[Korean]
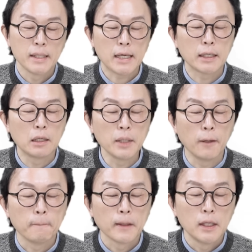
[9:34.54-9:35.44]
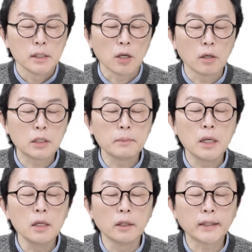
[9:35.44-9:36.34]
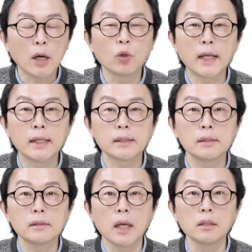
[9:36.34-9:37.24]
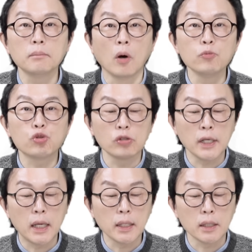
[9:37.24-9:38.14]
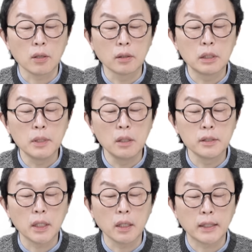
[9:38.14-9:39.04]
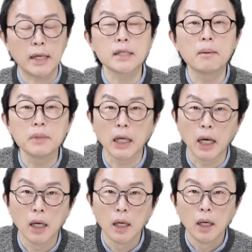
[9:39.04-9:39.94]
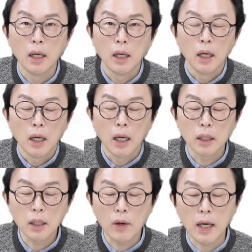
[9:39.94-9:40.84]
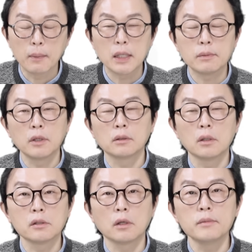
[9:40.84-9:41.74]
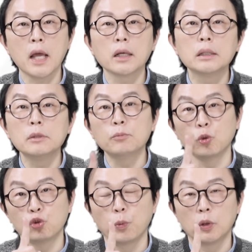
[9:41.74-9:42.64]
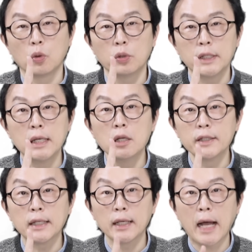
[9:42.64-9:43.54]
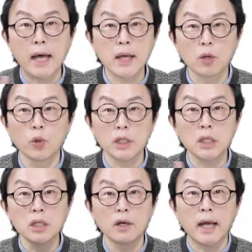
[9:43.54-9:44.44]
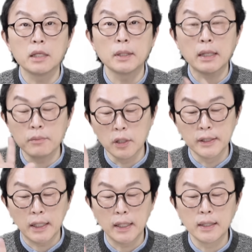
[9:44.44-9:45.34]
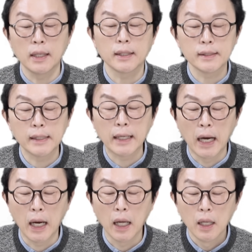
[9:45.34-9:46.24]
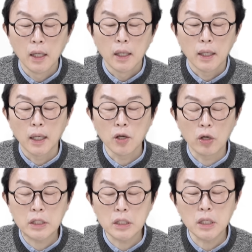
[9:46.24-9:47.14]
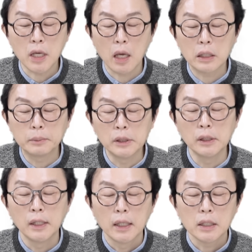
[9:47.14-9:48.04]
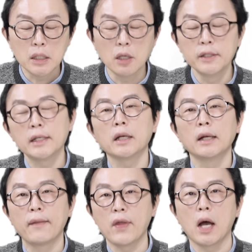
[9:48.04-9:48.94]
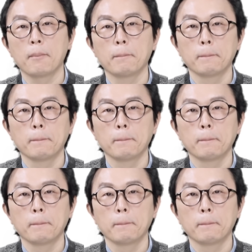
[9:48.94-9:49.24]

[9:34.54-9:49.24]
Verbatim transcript: 자, 그러면 적금 일 년 타고 났을 때는 멈추는 게 아니라 적금 일 년짜리를 다시 합니다. 아, 그리고 아까 말씀드렸던 것처럼 예금은 보통은 일 년짜리를 안 하고 이 년 아니면 삼 년짜리를 한다 그랬으니까 아, 역시 예금을 이 년짜리를 한다.